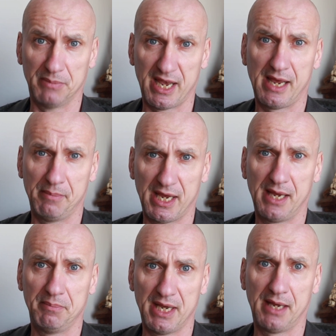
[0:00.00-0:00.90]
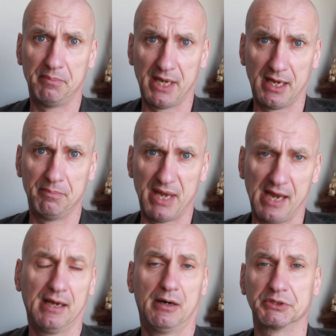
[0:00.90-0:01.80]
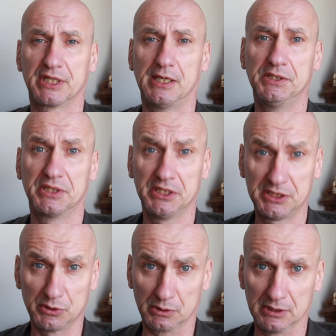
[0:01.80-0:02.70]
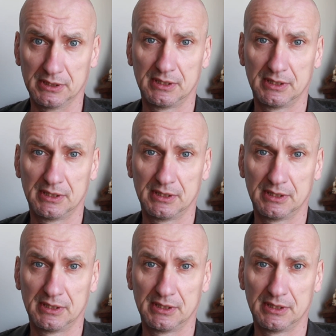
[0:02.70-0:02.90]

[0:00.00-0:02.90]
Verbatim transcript: Mäh, mäh, mäh, mäh, mäh, aus allen Richtungen.